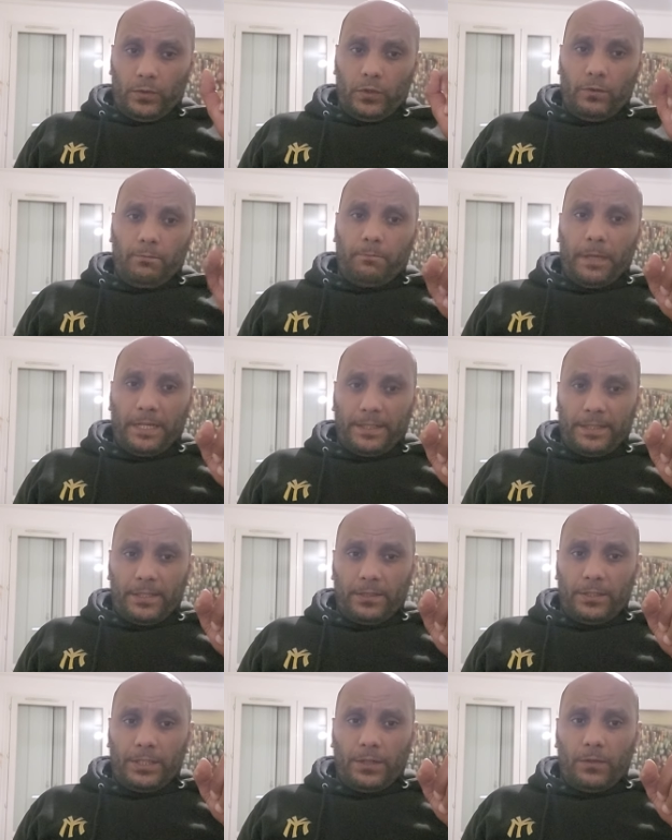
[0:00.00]
une
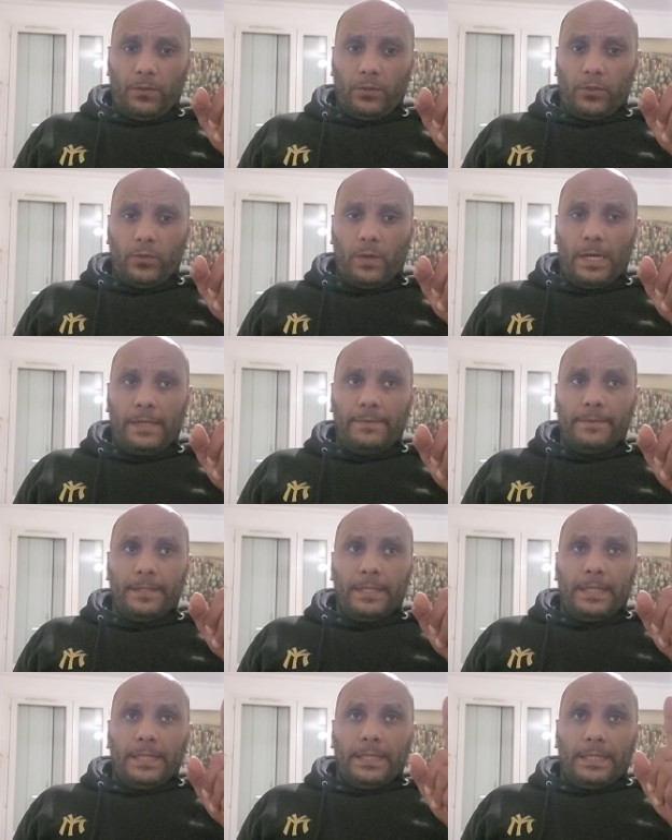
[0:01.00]
personne tirée au choix
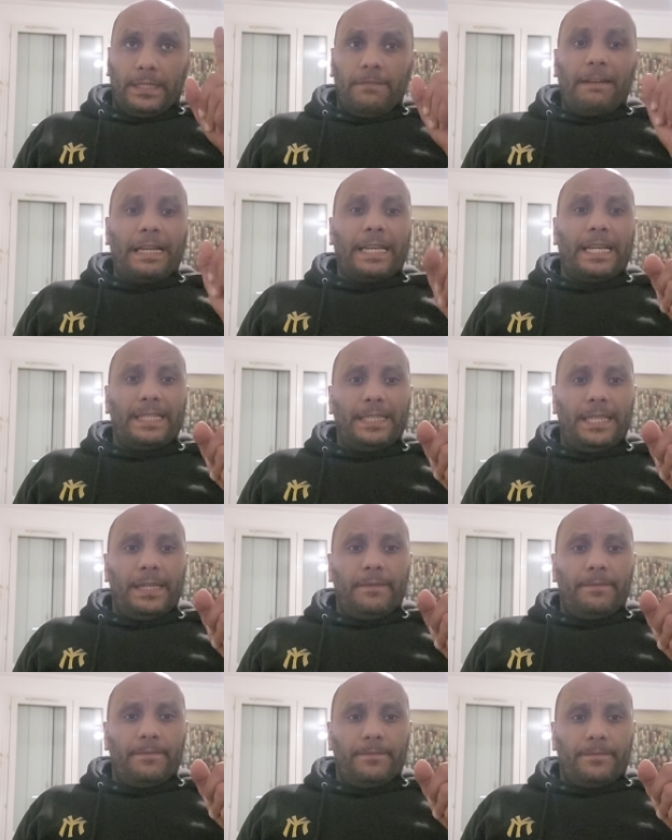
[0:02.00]
qui va
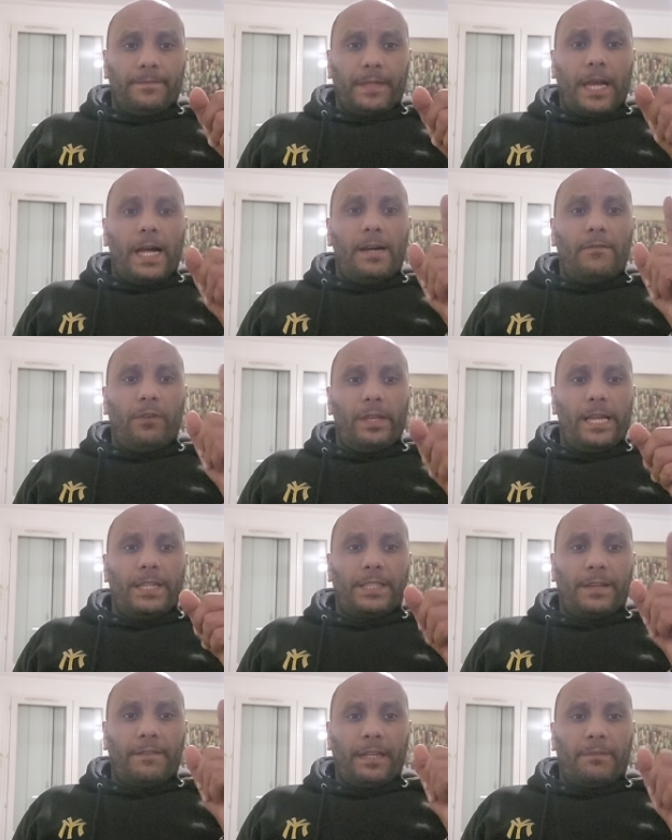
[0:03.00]
gagner un
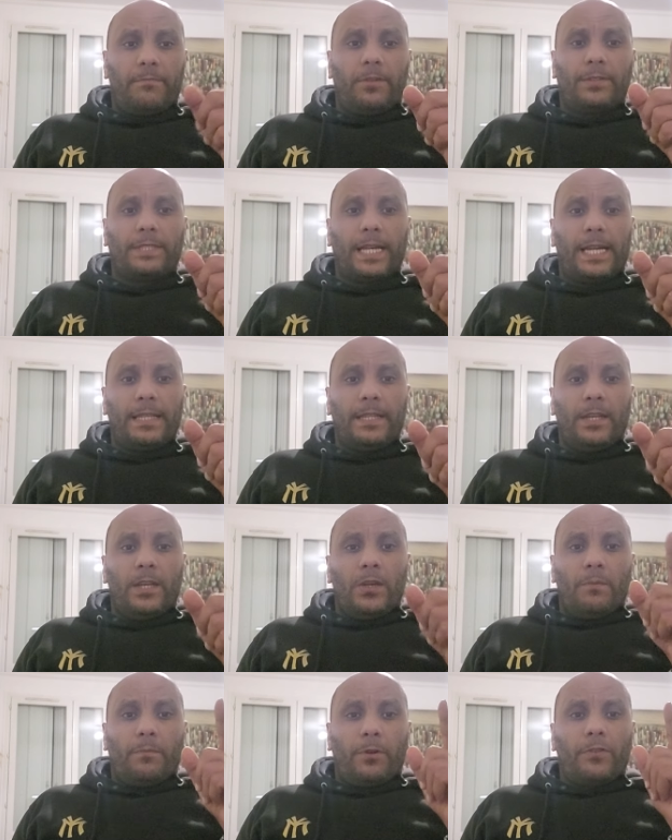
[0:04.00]
voyage avec Morsaille
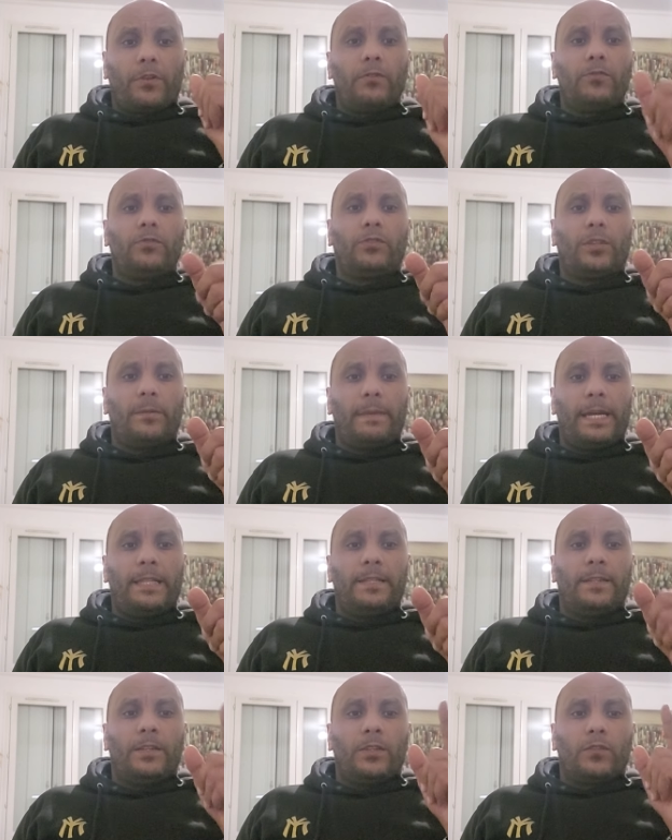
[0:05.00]
pendant une
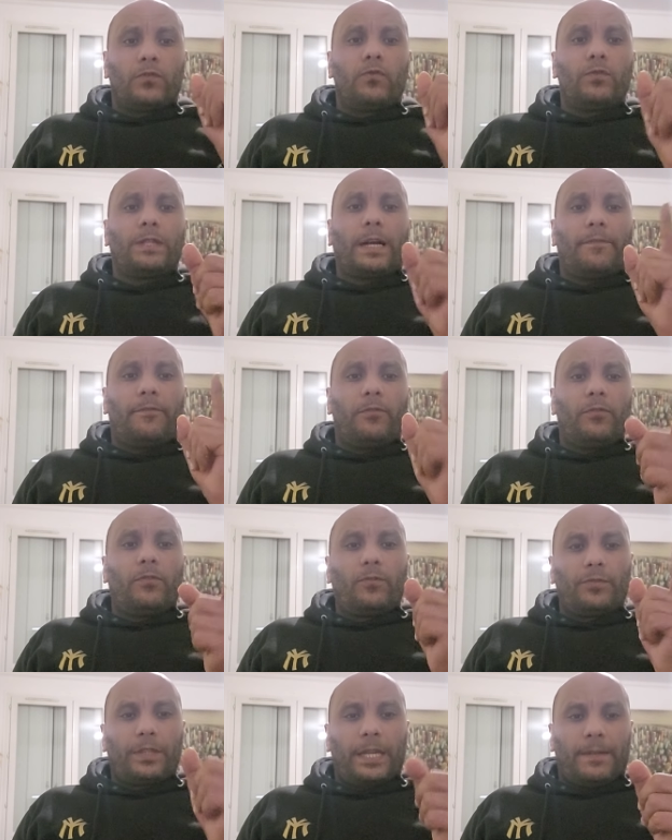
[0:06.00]
semaine, tout à
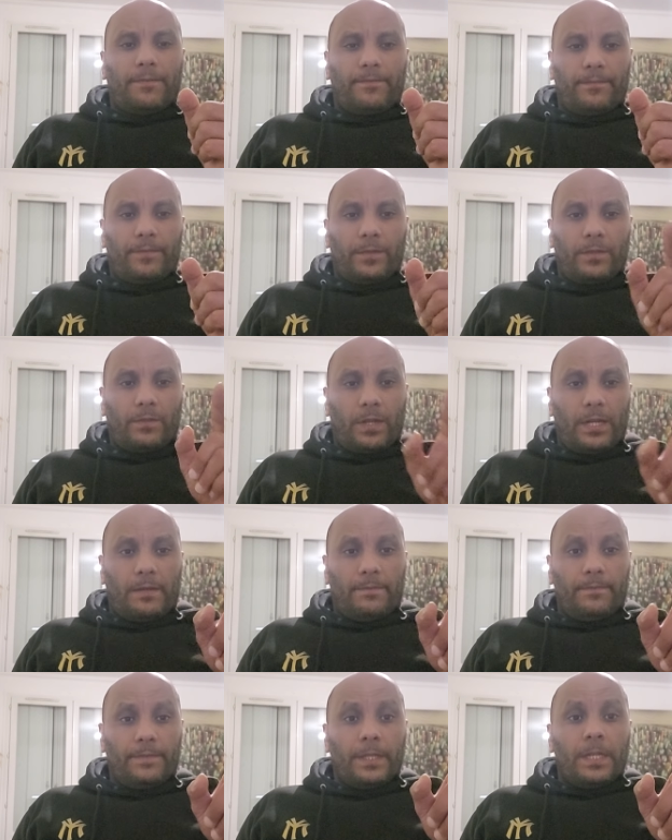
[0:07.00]
volonté.
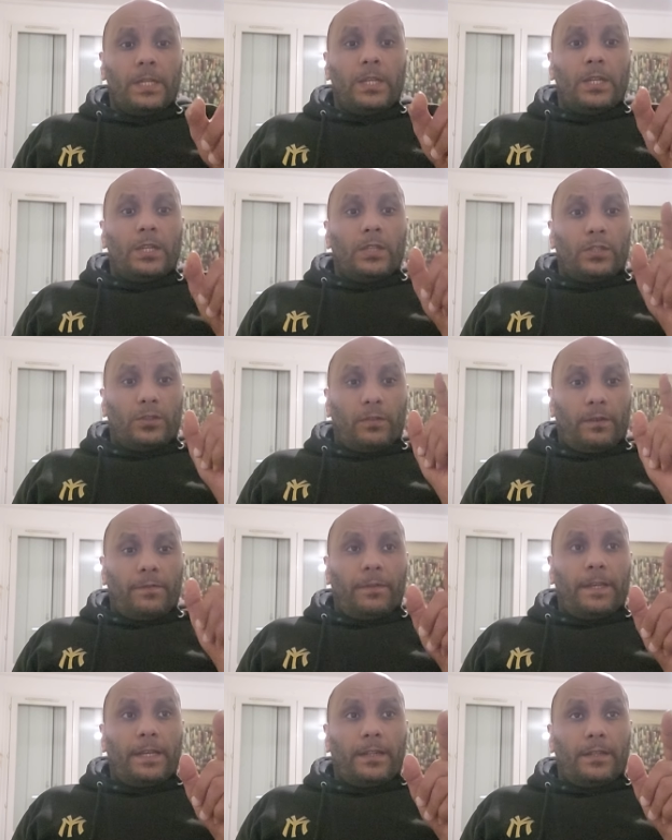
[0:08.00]
Voilà. Je vais
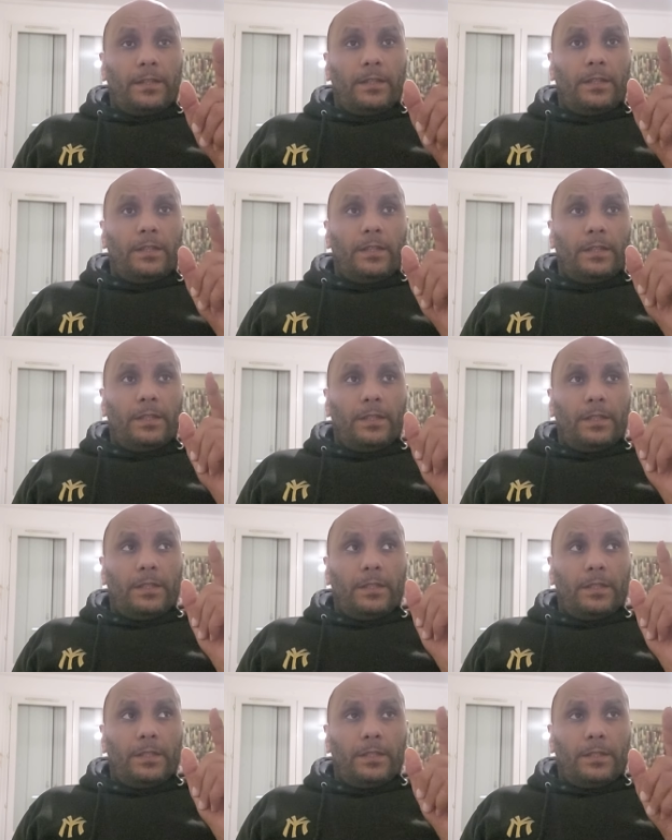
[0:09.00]
faire
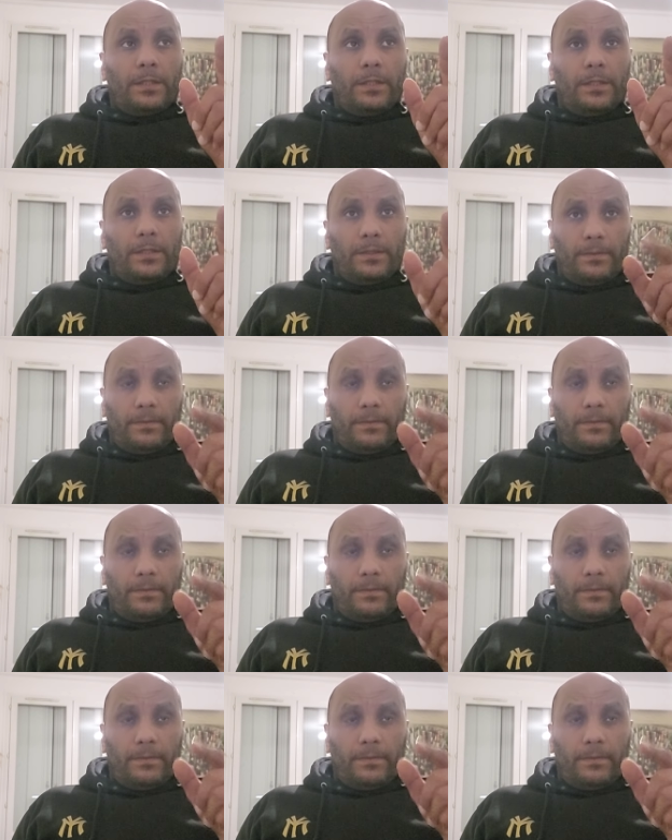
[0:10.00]
euh,